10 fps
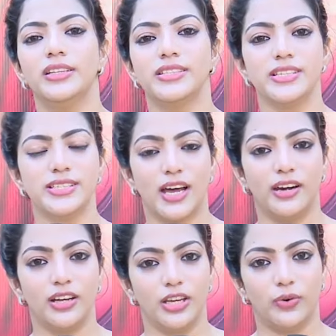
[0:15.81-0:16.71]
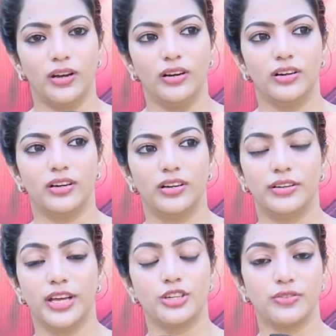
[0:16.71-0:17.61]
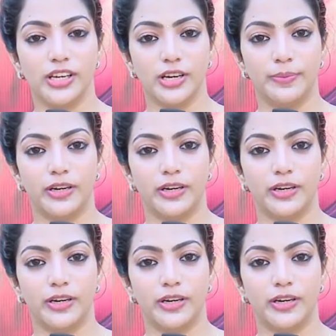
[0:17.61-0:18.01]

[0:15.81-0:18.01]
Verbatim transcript: திஸ் இஸ் சாரா தேவா நான் சிவலிங்க